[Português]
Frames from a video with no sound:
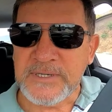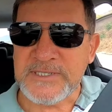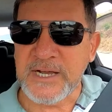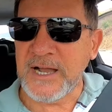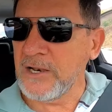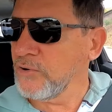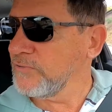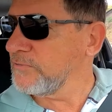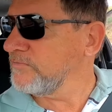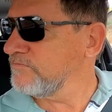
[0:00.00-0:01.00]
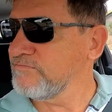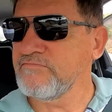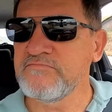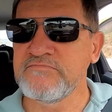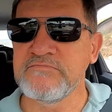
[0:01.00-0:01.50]
Mas tá calor, viu?
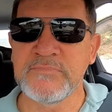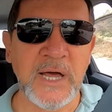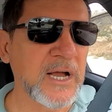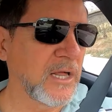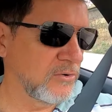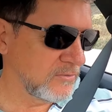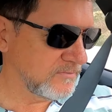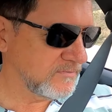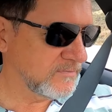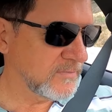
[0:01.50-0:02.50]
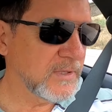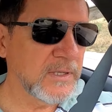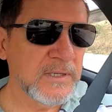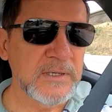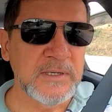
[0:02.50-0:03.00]
Tá calor
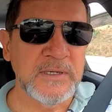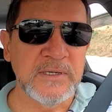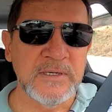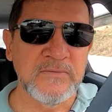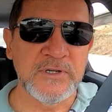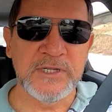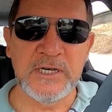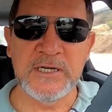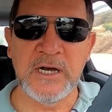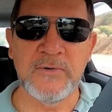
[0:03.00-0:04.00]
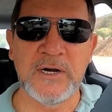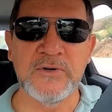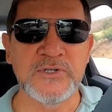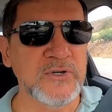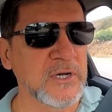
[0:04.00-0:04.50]
até ligar o
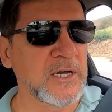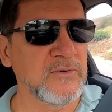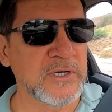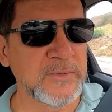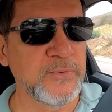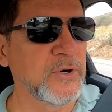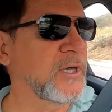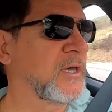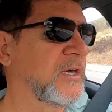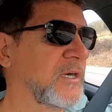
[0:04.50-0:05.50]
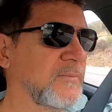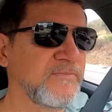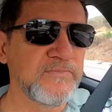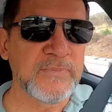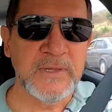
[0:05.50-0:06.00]
ar-condicionado aqui porque
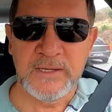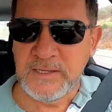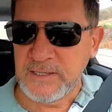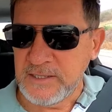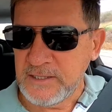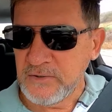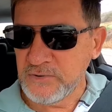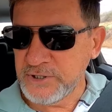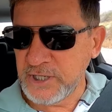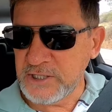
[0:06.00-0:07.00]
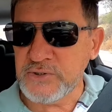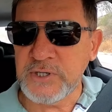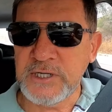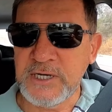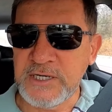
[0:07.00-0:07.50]
o
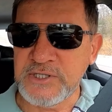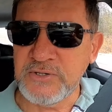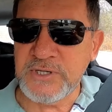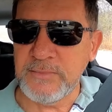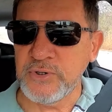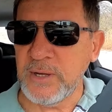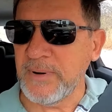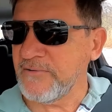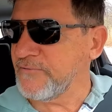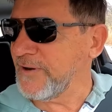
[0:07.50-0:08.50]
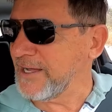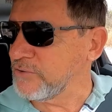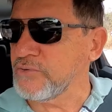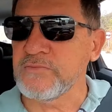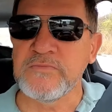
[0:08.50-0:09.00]
trecho aqui da região está muito
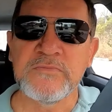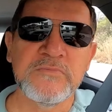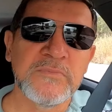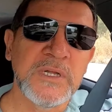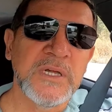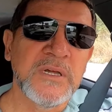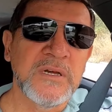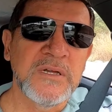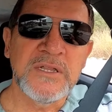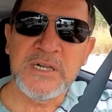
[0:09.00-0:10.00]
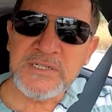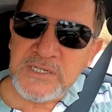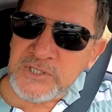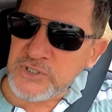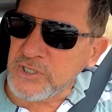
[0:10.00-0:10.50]
abafado.
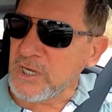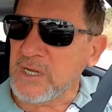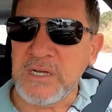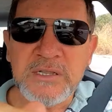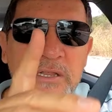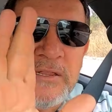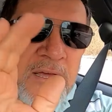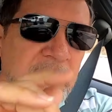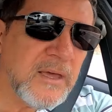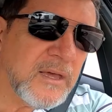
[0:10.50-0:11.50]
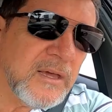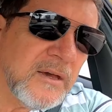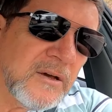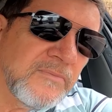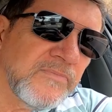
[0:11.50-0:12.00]
Interessante, tá, tá
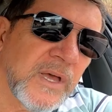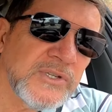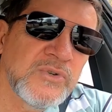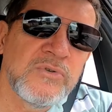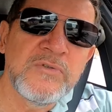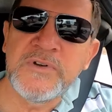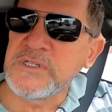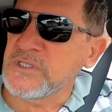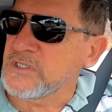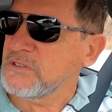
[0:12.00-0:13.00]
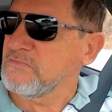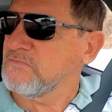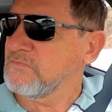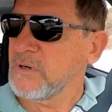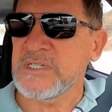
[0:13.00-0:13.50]
até ó, as nuvens,
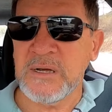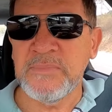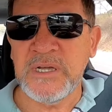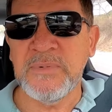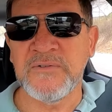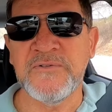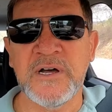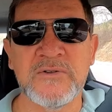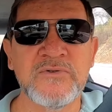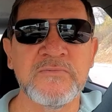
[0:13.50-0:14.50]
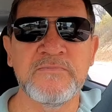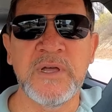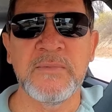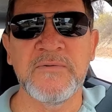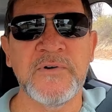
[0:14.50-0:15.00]
mas está bem abafado,
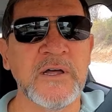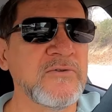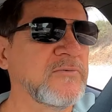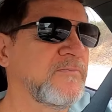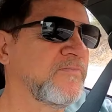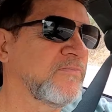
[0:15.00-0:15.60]
bem abafado.